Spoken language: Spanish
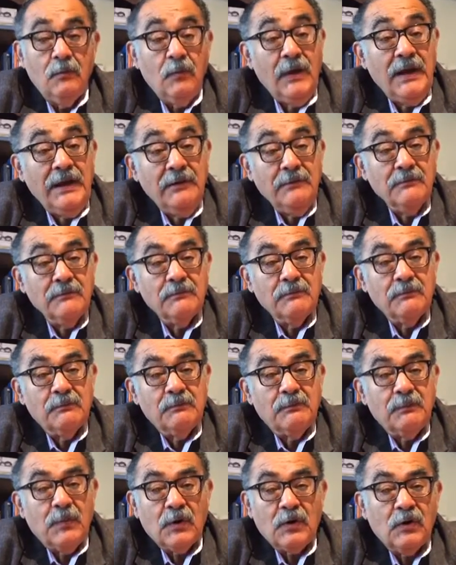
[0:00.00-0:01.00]
Bueno,
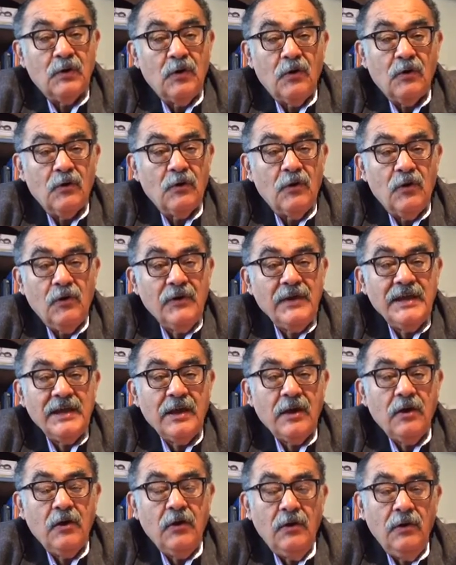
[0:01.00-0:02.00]
por lo
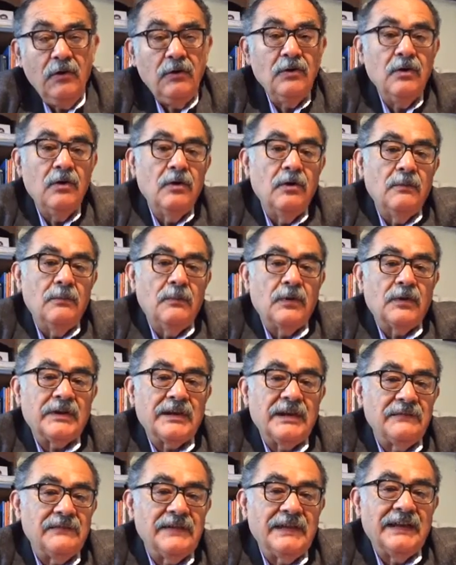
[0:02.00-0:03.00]
lógico,
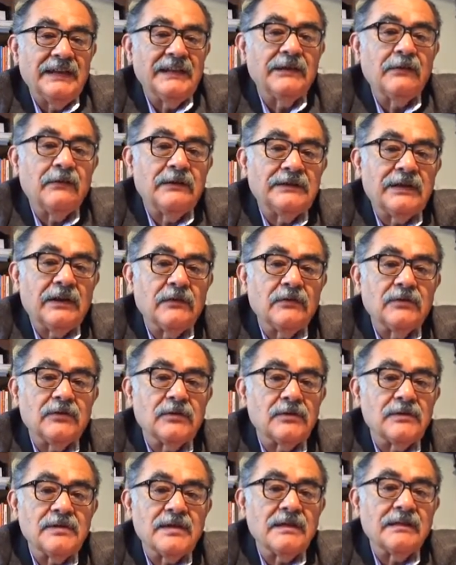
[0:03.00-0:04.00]
porque al final de cuentas
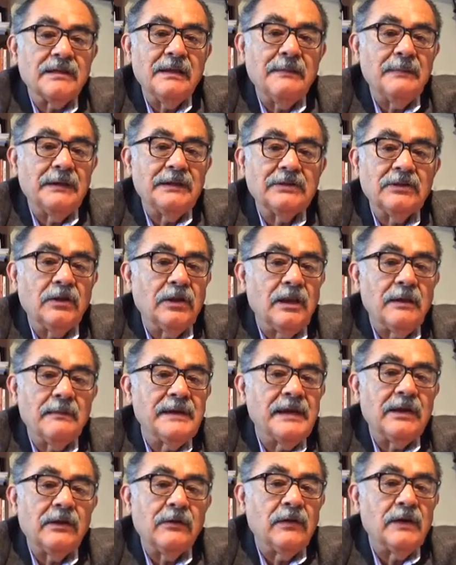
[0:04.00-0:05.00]
nuestro sistema
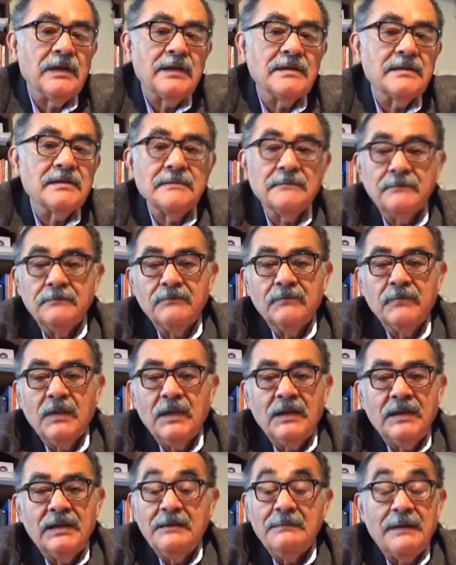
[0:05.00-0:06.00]
todavía no es
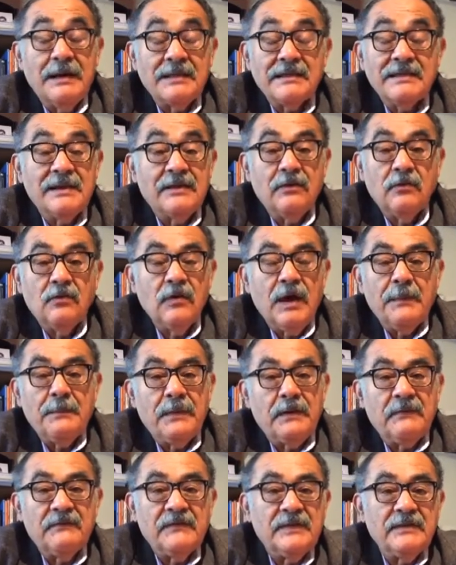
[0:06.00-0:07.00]
ni va a ser nunca
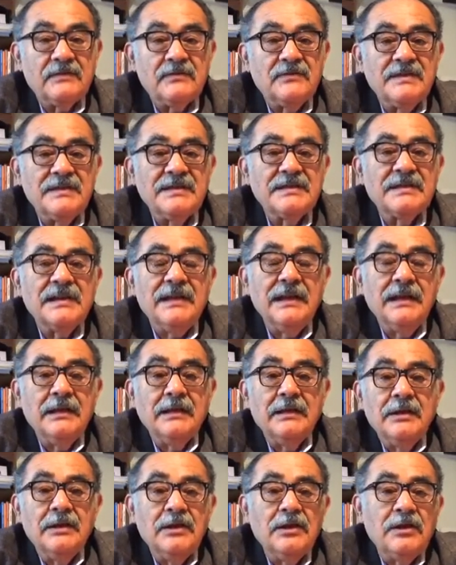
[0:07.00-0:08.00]
perfeccionista
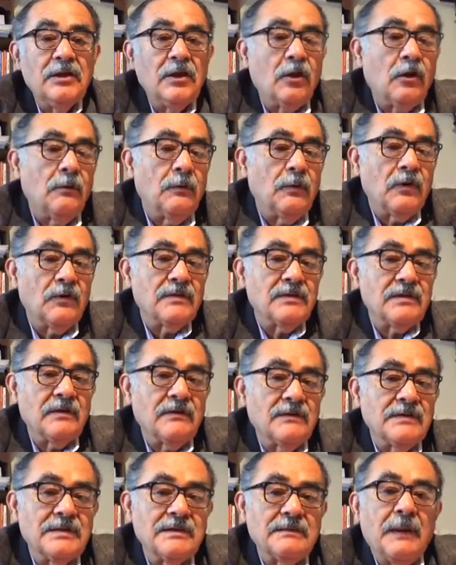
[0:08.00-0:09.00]
y como
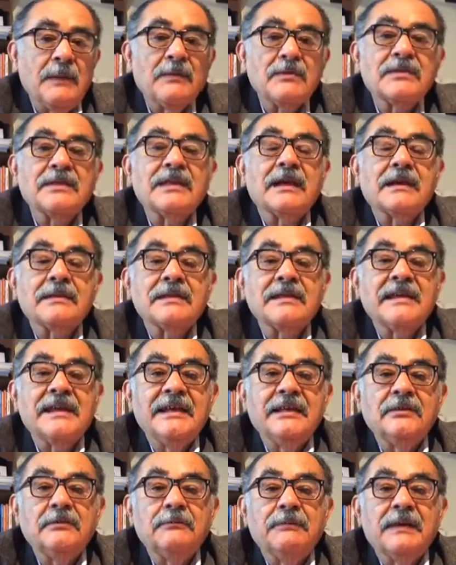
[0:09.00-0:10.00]
consecuencia vamos a
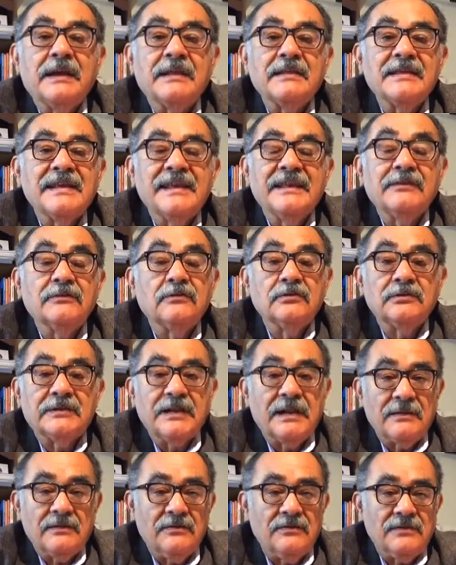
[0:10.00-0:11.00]
estar persiguiendo
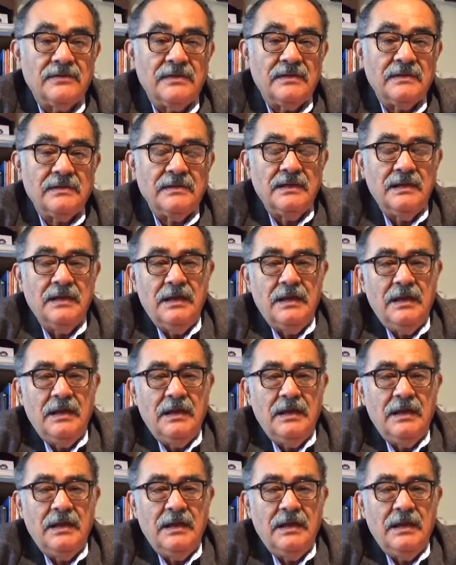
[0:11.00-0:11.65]
otras cosas.